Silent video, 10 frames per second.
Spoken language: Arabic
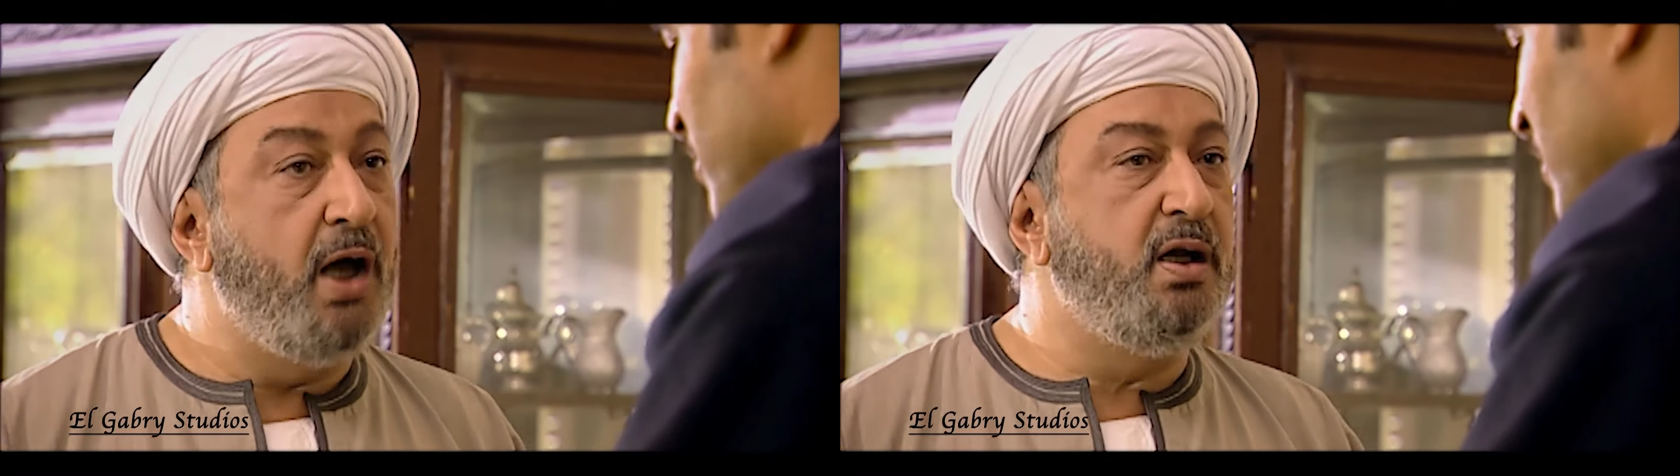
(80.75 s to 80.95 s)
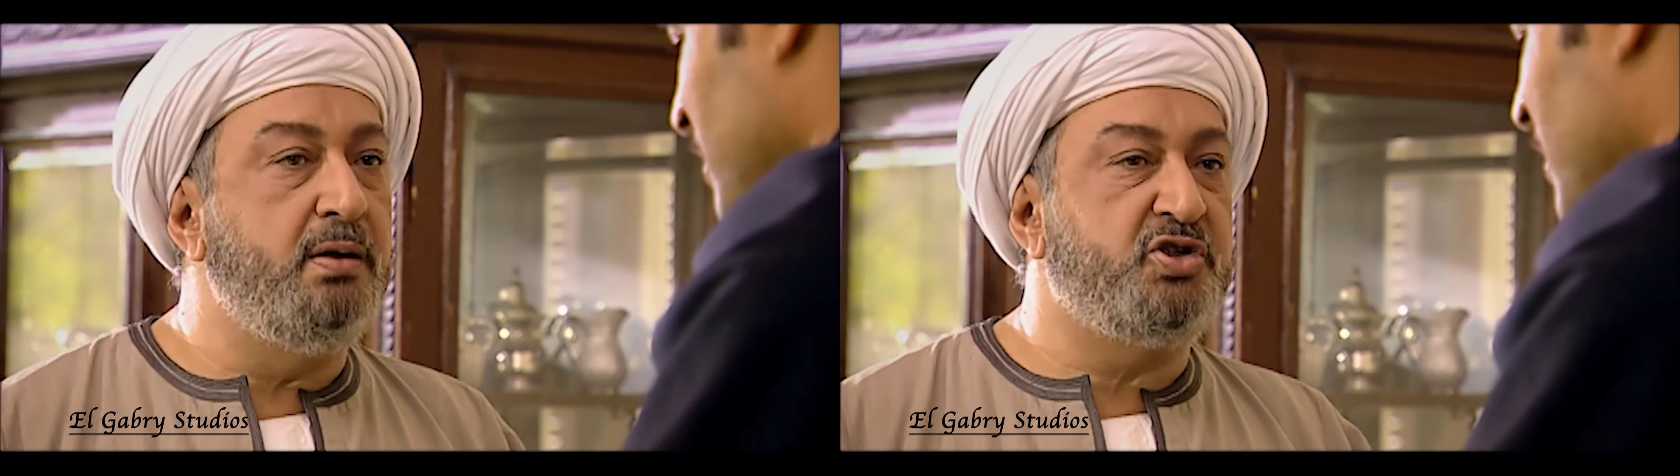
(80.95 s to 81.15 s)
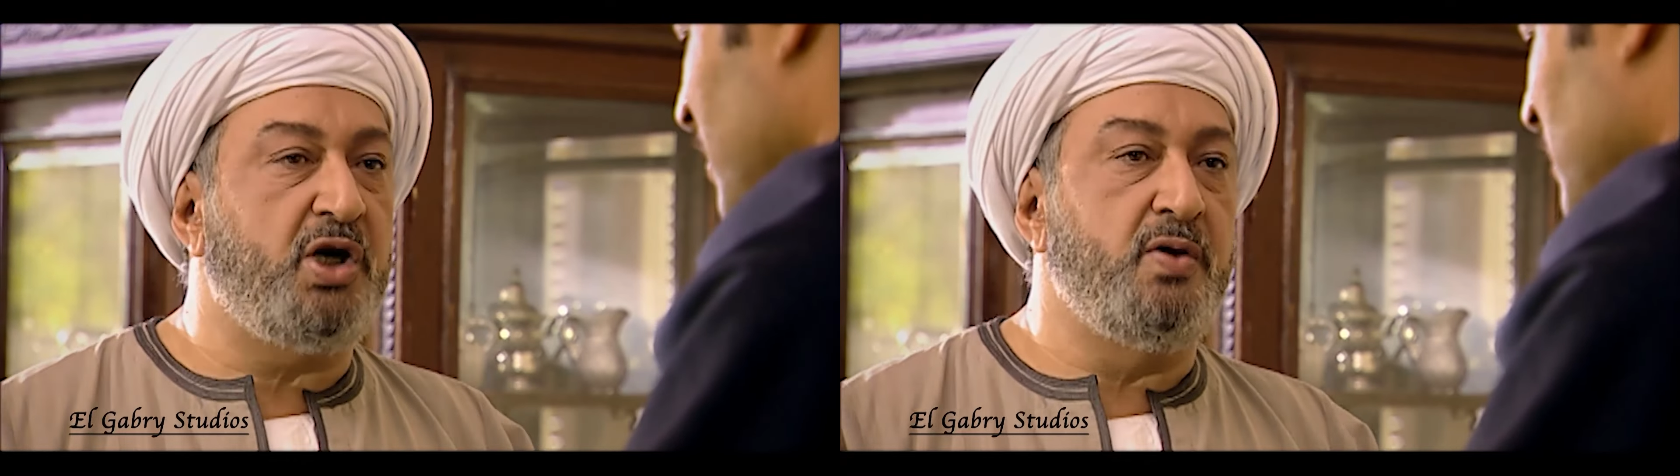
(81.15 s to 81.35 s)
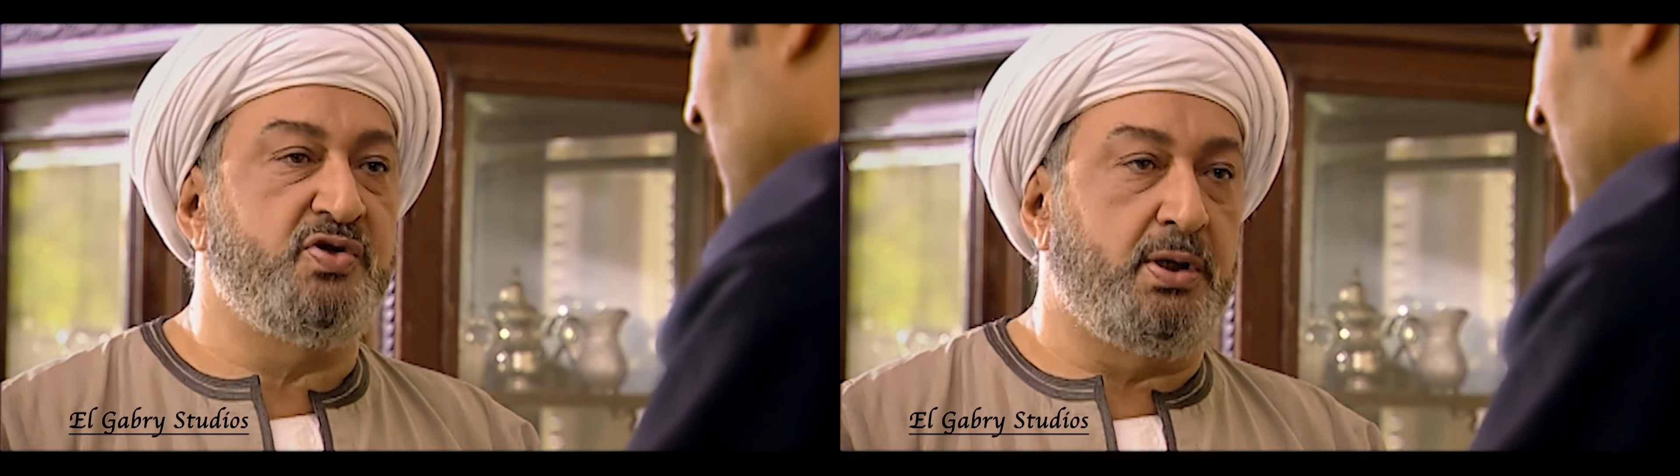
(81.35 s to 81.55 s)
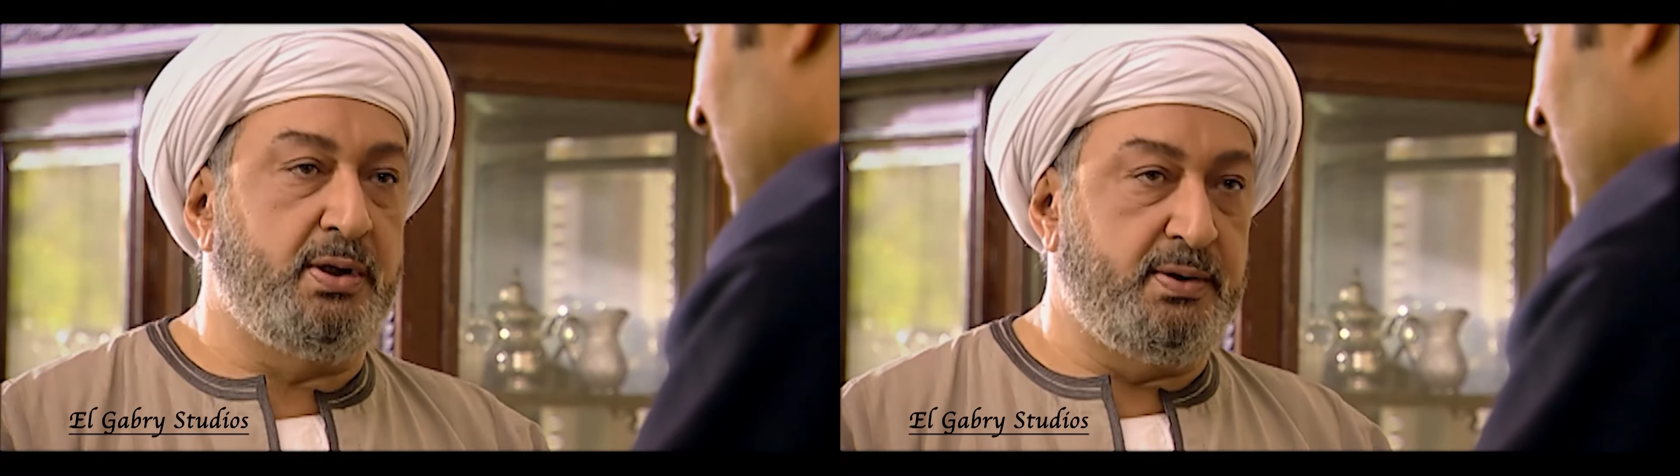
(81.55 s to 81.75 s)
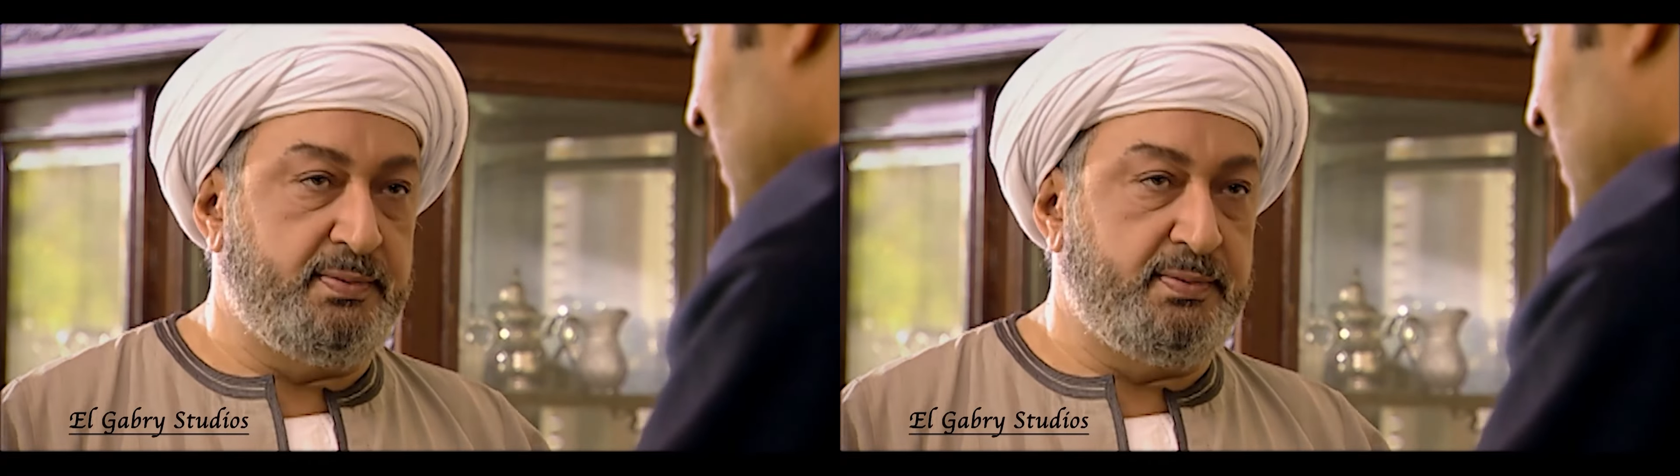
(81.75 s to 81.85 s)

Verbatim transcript: انا اللي مش عاوزك